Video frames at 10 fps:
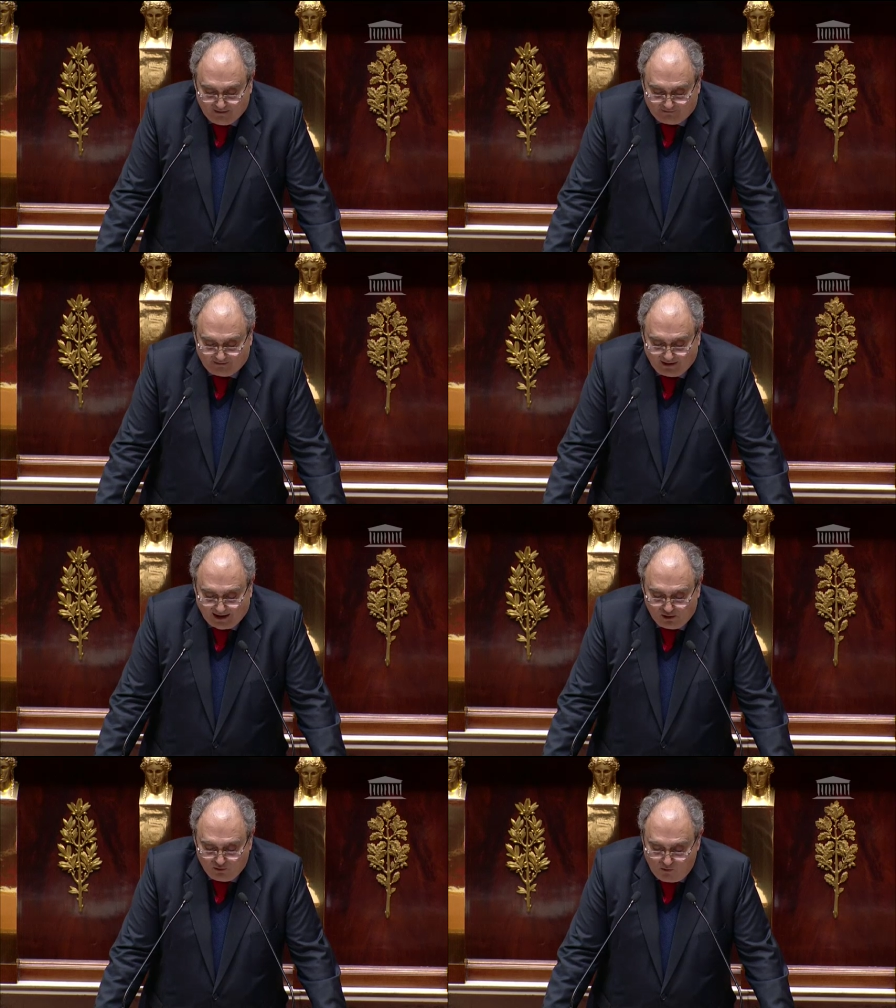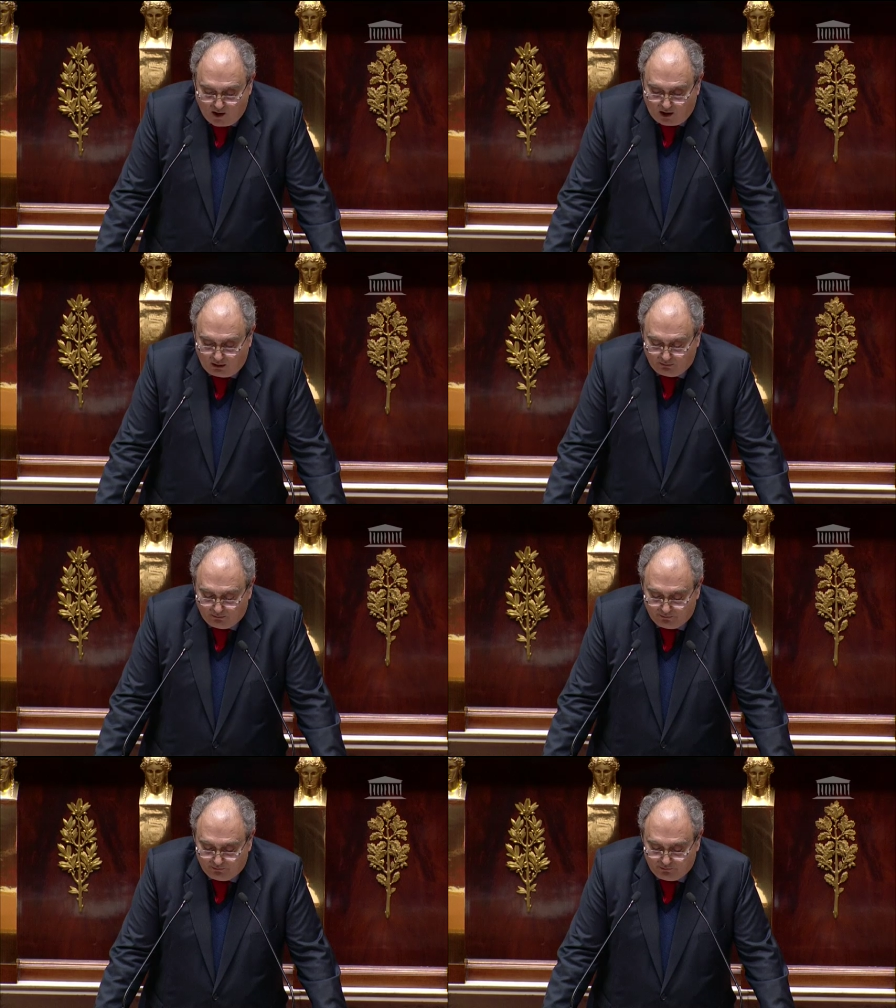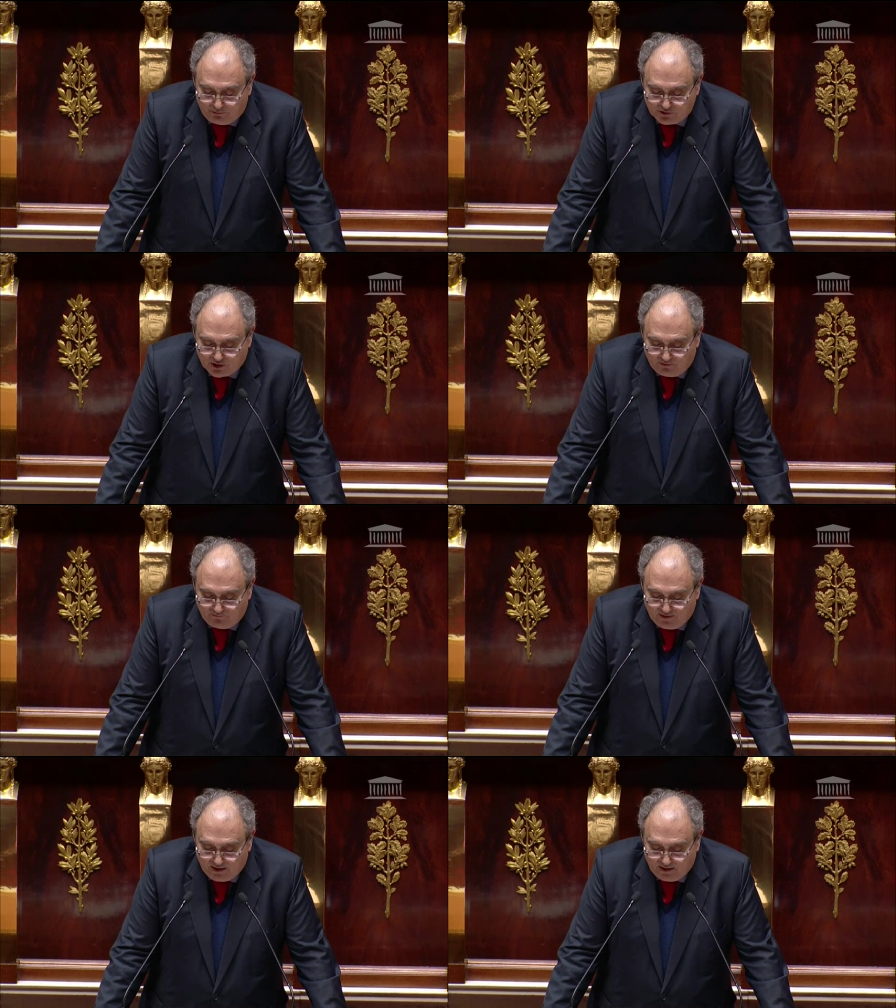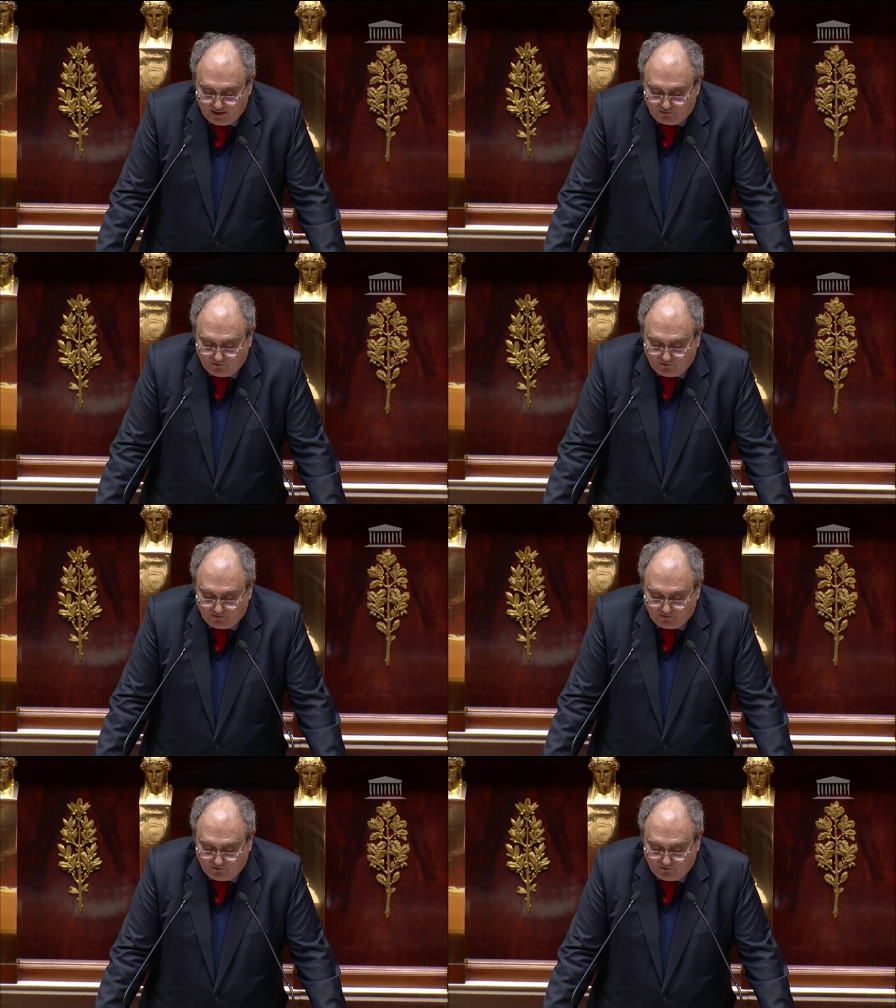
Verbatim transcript: c'est la loi euh, du, 2 janvier,